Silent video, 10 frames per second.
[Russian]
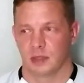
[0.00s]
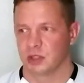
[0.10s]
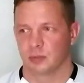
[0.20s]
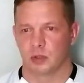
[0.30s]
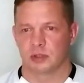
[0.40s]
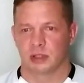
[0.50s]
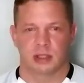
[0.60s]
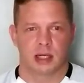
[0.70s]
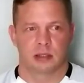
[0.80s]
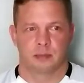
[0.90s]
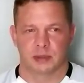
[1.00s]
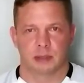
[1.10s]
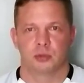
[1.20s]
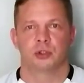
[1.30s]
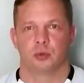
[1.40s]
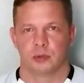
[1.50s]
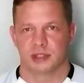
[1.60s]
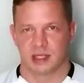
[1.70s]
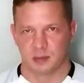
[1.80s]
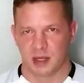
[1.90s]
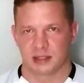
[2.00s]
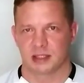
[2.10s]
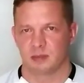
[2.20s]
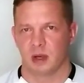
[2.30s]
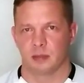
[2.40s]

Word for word: Даже просто так, потому что он занимается с